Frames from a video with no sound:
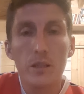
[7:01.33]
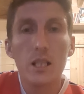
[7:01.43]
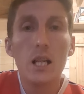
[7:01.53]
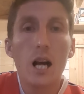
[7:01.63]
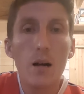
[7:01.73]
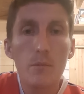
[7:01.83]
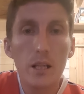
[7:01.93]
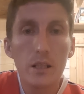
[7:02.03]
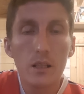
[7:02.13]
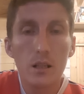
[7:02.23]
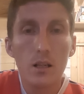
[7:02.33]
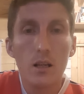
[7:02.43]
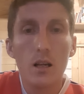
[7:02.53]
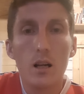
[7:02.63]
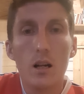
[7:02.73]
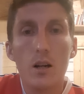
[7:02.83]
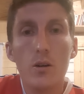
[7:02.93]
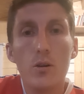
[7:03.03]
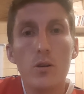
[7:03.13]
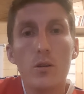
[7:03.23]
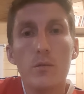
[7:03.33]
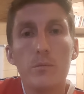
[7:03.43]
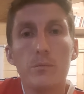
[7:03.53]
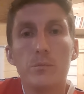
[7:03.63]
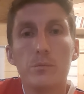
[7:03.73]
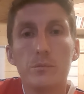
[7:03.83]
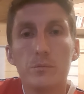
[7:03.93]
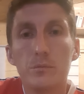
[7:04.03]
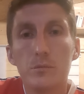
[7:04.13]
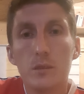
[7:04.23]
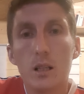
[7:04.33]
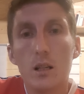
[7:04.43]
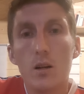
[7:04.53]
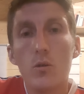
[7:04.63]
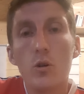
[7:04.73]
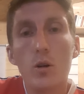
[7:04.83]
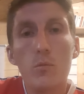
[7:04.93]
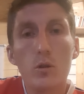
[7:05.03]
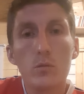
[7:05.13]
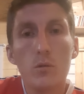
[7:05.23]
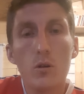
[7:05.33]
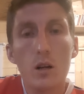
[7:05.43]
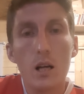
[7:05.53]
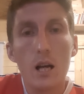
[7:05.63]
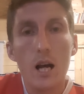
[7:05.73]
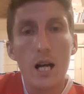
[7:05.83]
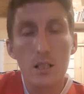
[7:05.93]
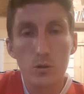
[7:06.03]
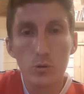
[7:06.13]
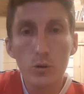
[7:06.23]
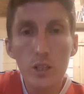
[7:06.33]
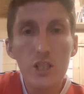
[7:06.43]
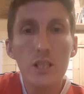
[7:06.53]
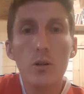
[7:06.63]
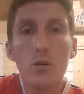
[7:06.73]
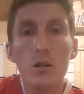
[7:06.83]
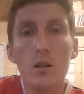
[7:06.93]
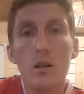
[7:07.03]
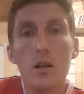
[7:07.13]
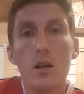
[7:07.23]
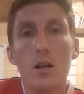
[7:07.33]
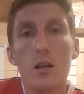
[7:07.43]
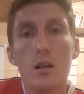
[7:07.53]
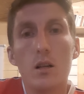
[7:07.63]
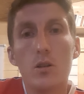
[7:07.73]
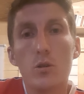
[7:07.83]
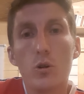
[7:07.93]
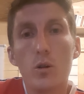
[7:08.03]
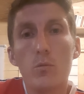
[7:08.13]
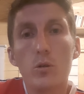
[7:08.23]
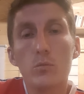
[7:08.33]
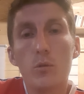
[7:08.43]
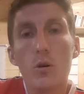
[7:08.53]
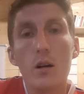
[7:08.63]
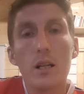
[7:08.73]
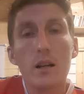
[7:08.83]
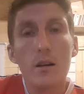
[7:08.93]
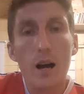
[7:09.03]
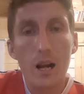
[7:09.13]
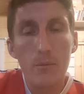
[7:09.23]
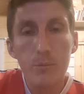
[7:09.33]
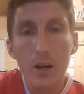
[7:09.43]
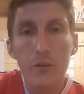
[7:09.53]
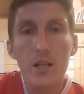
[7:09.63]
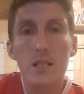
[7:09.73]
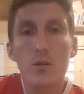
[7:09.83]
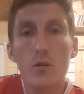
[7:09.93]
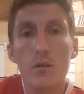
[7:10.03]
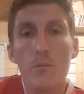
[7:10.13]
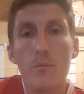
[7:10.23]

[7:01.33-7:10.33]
Il ramène le, le commandement à son originaux, le commandement à la perfection,